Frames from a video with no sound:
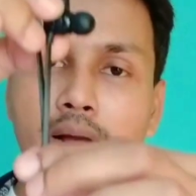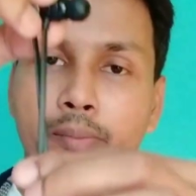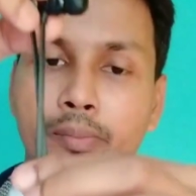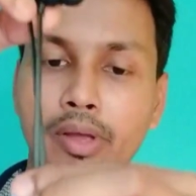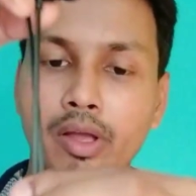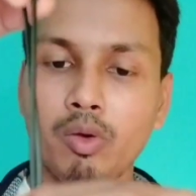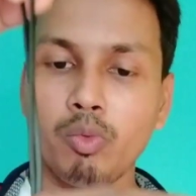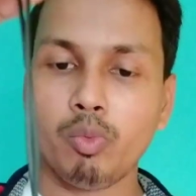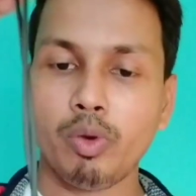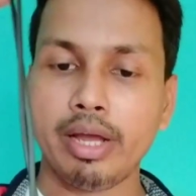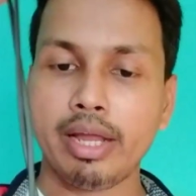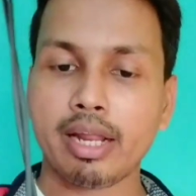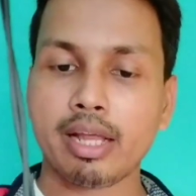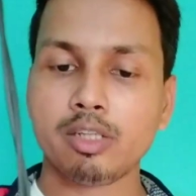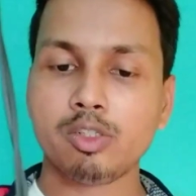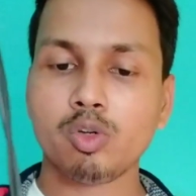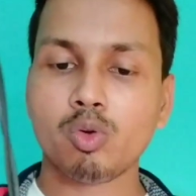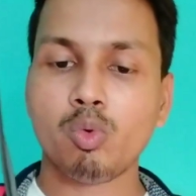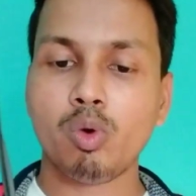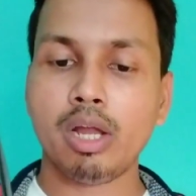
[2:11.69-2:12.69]
इस पे वायर का
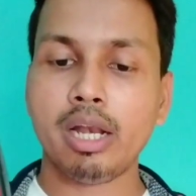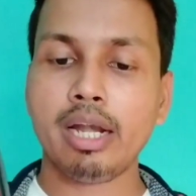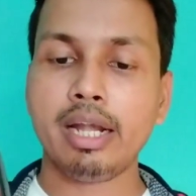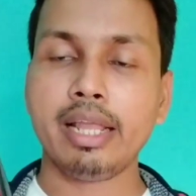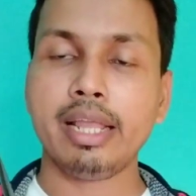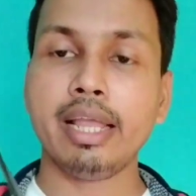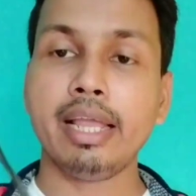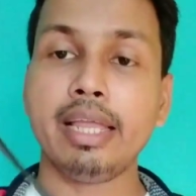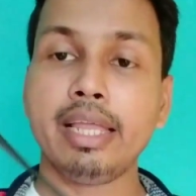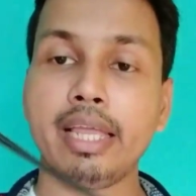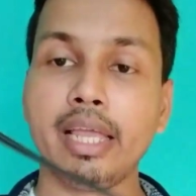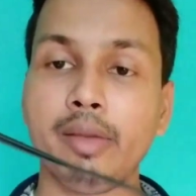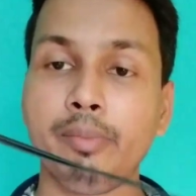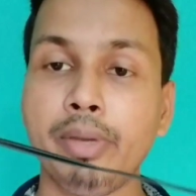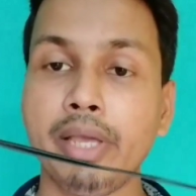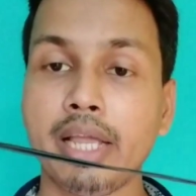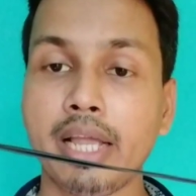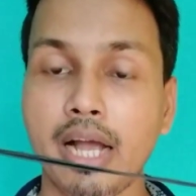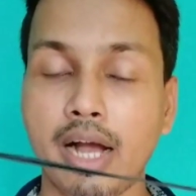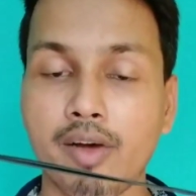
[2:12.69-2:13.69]
जो क्वालिटी है ये
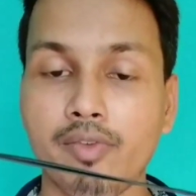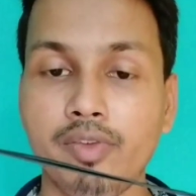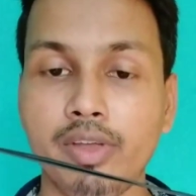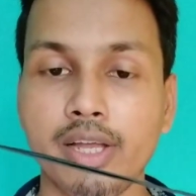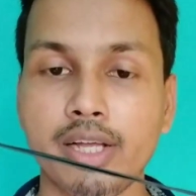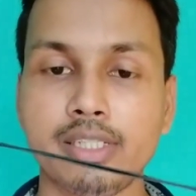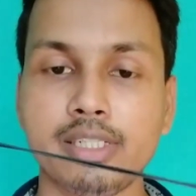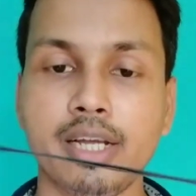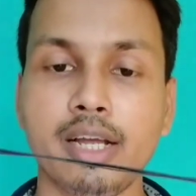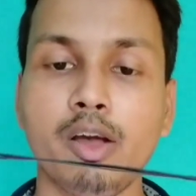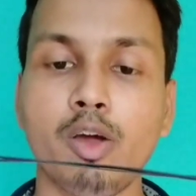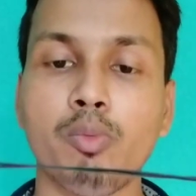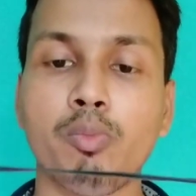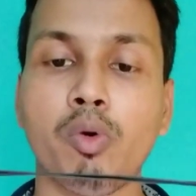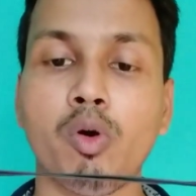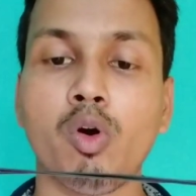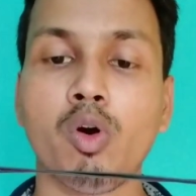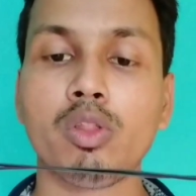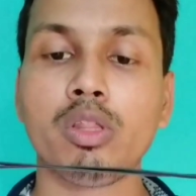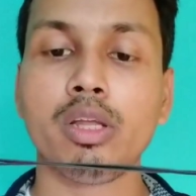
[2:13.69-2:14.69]
भी काफ़ी अच्छा है और
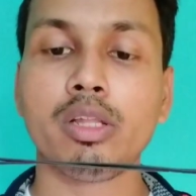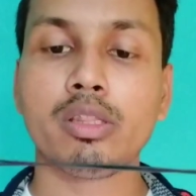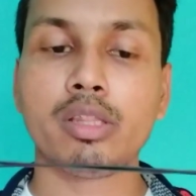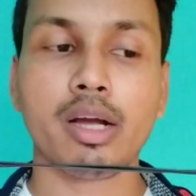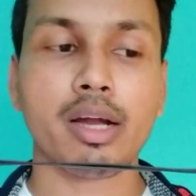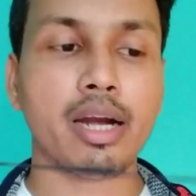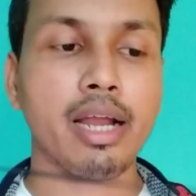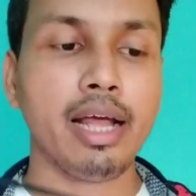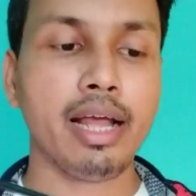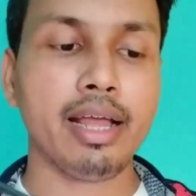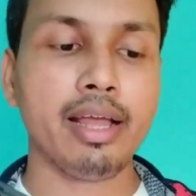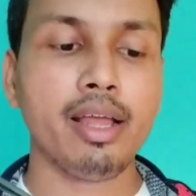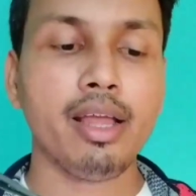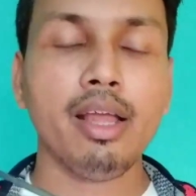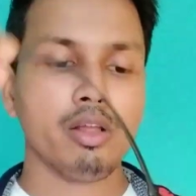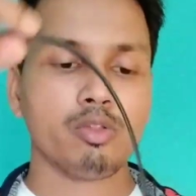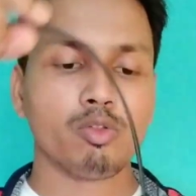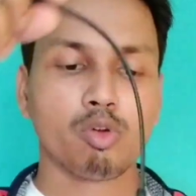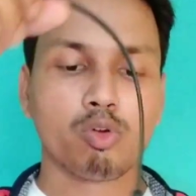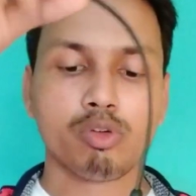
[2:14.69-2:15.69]
बहुत ही तगड़ा है
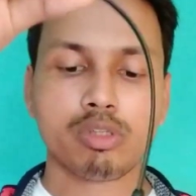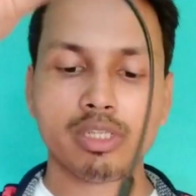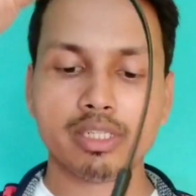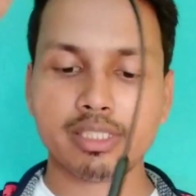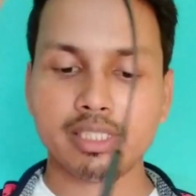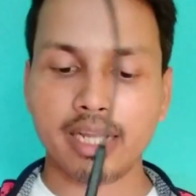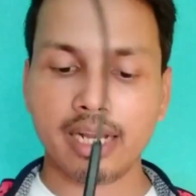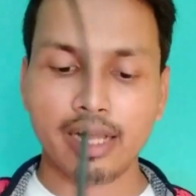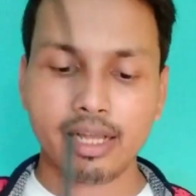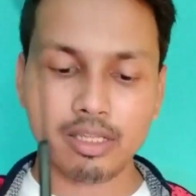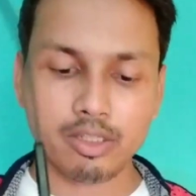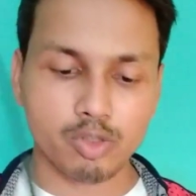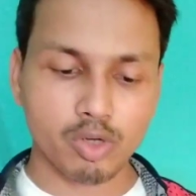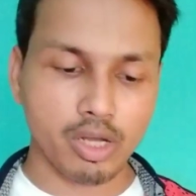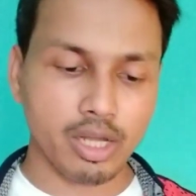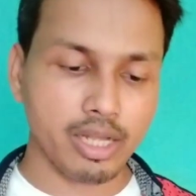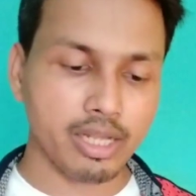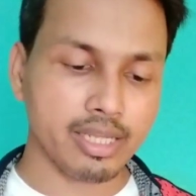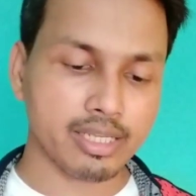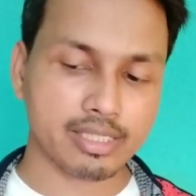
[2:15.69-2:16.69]
तो कुछ इस तरह का जो
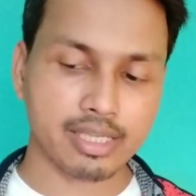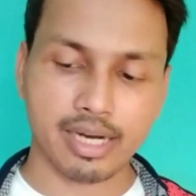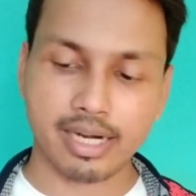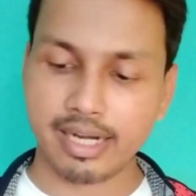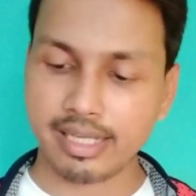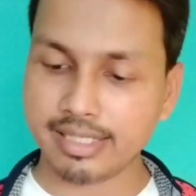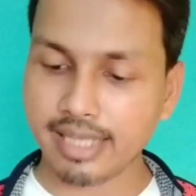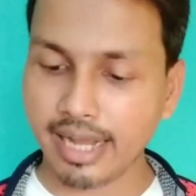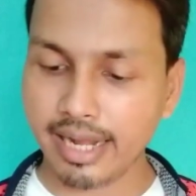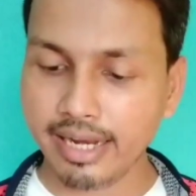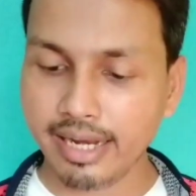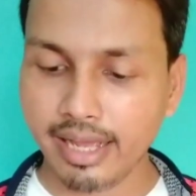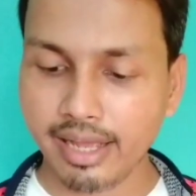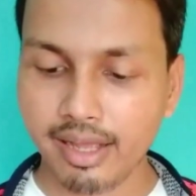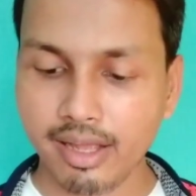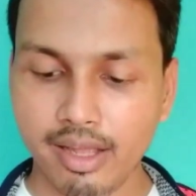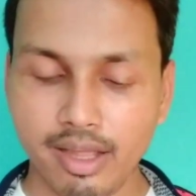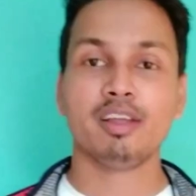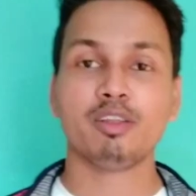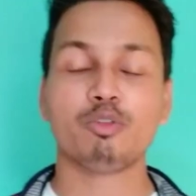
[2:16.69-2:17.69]
है इसका डिज़ाइन है
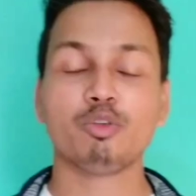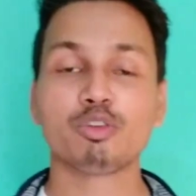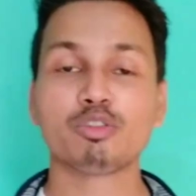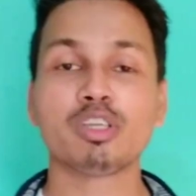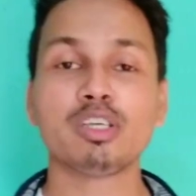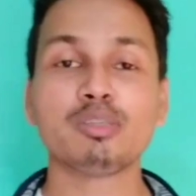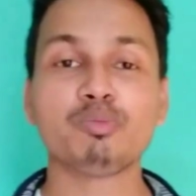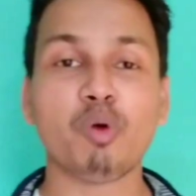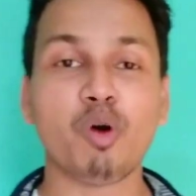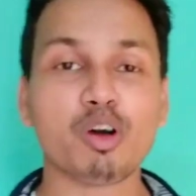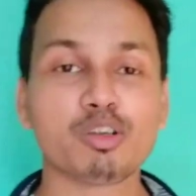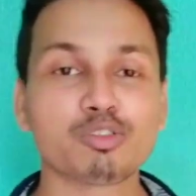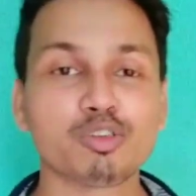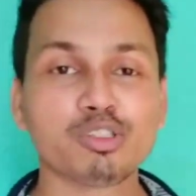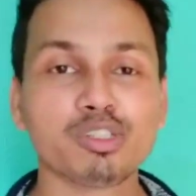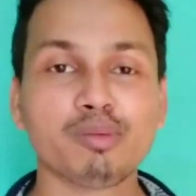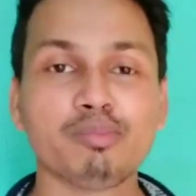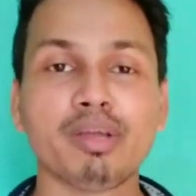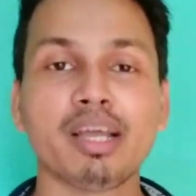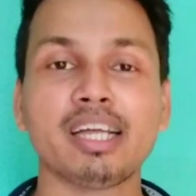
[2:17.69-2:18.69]
दोस्तों इस बॉक्स को
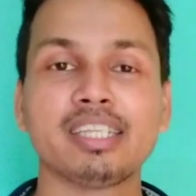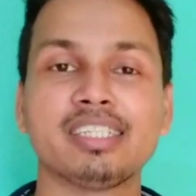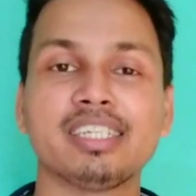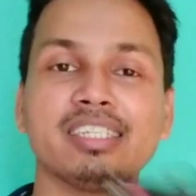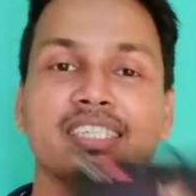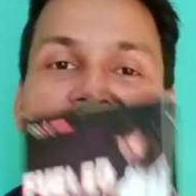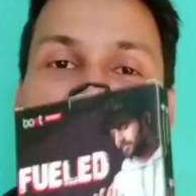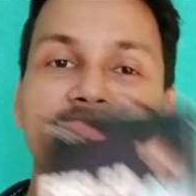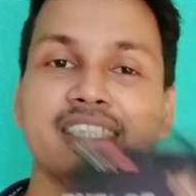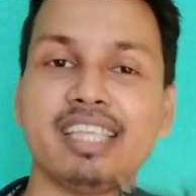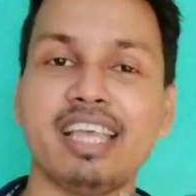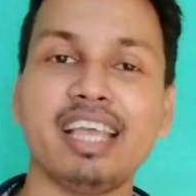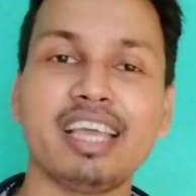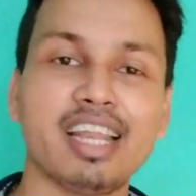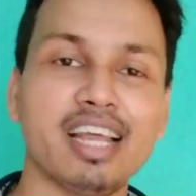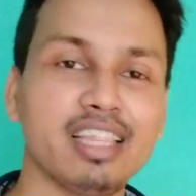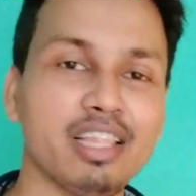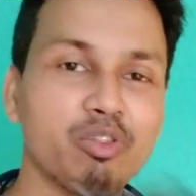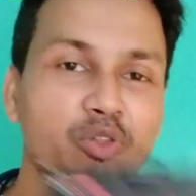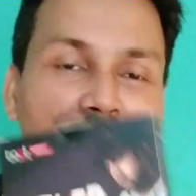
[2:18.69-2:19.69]
जब मैं अच्छे से आज देख
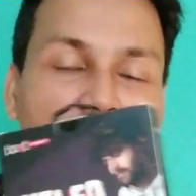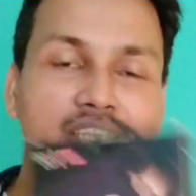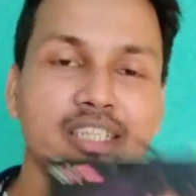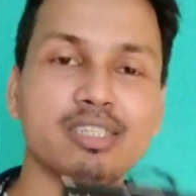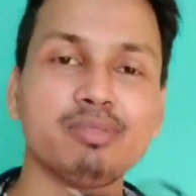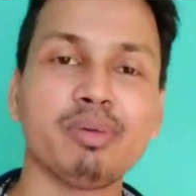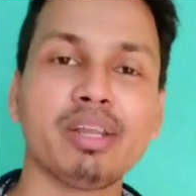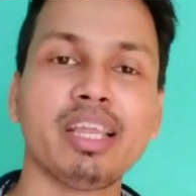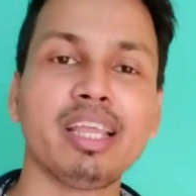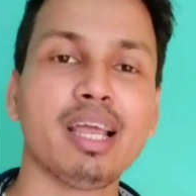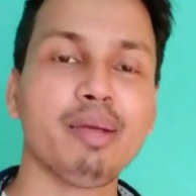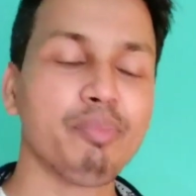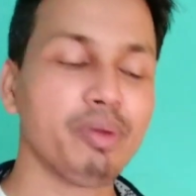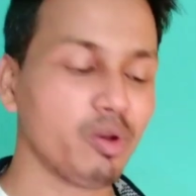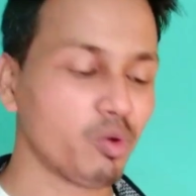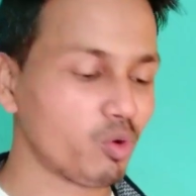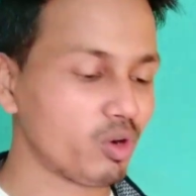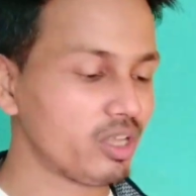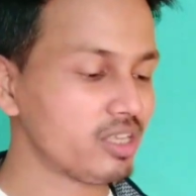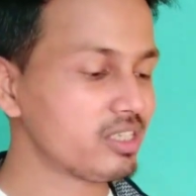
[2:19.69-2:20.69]
रहा था तो एक चीज़ मैंने यहाँ पे
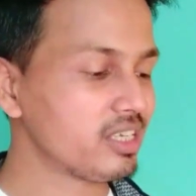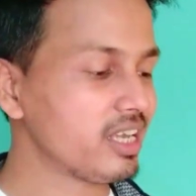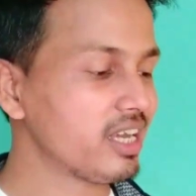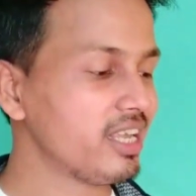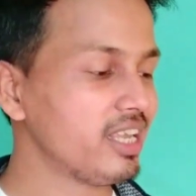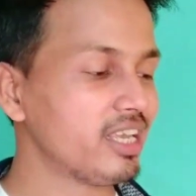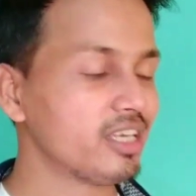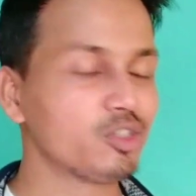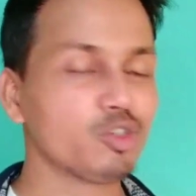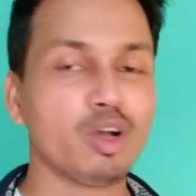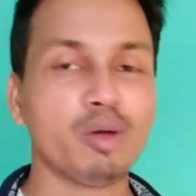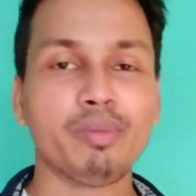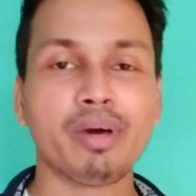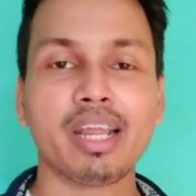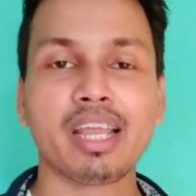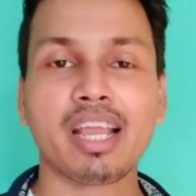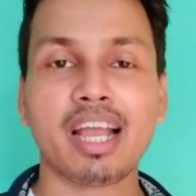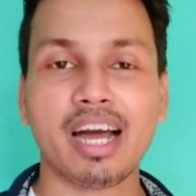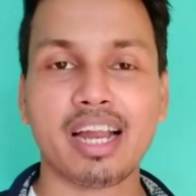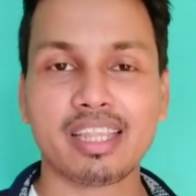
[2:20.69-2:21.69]
नोटिस किया ये जो हमारे
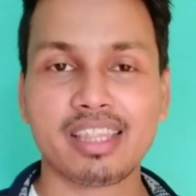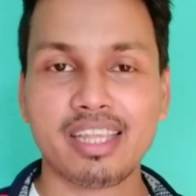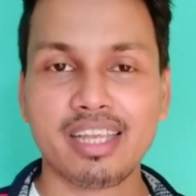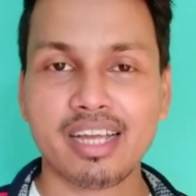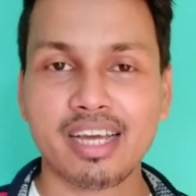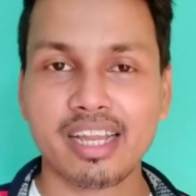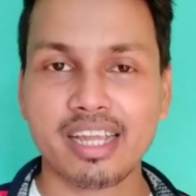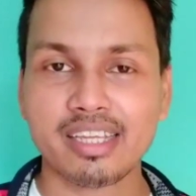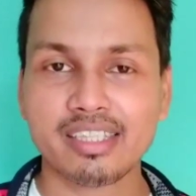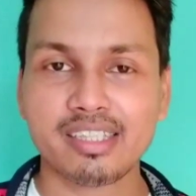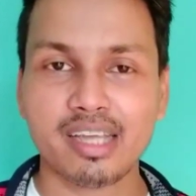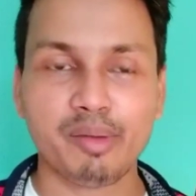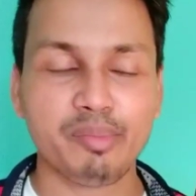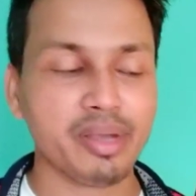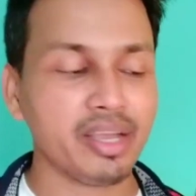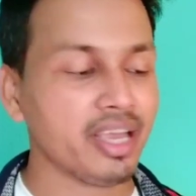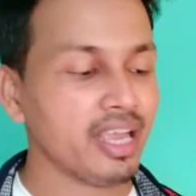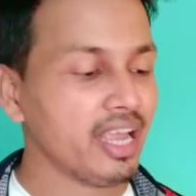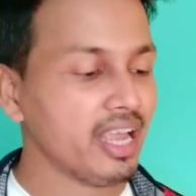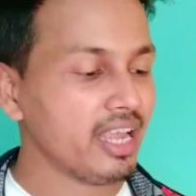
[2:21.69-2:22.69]
कार्तिक आर्यन साहब
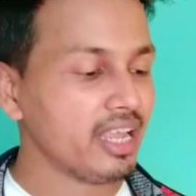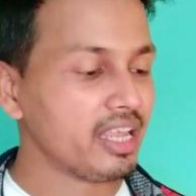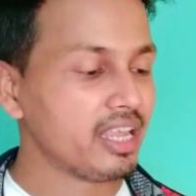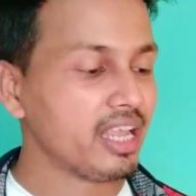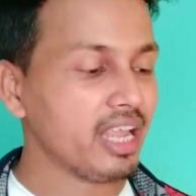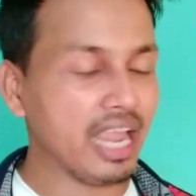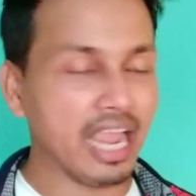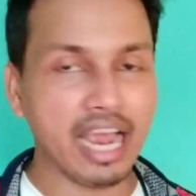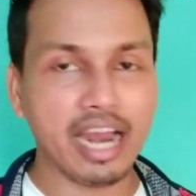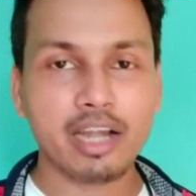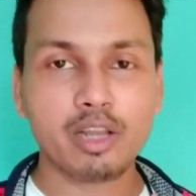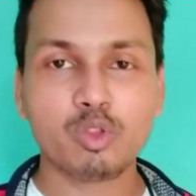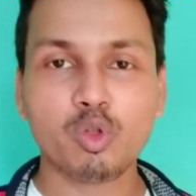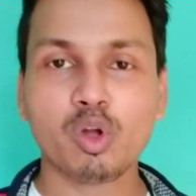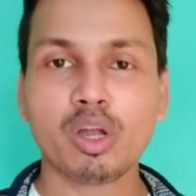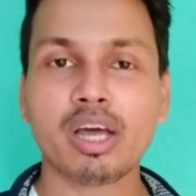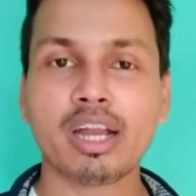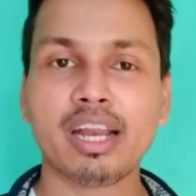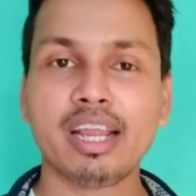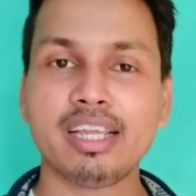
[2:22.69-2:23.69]
है ये एड तो
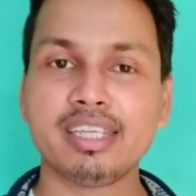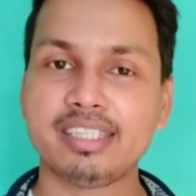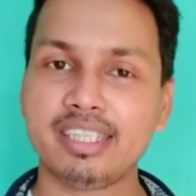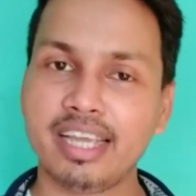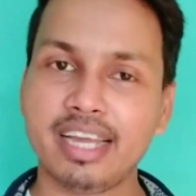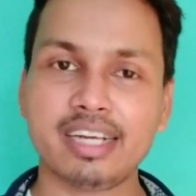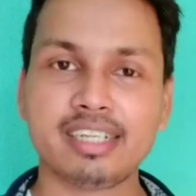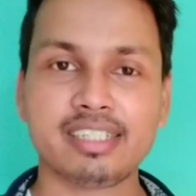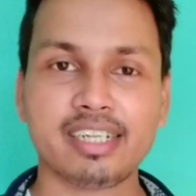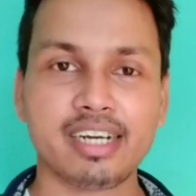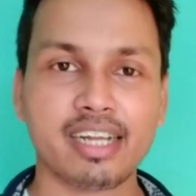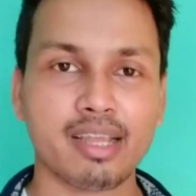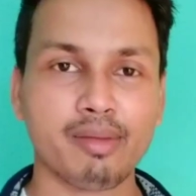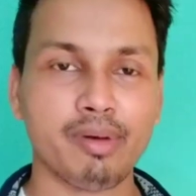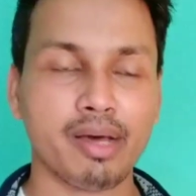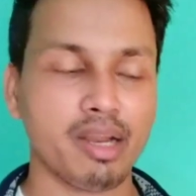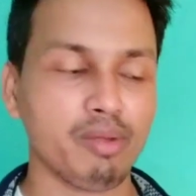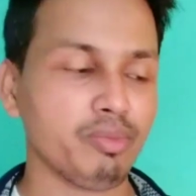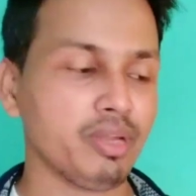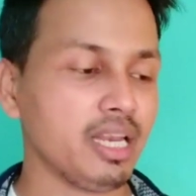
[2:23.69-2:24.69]
कर रहे इसी हेडसेट के बारे में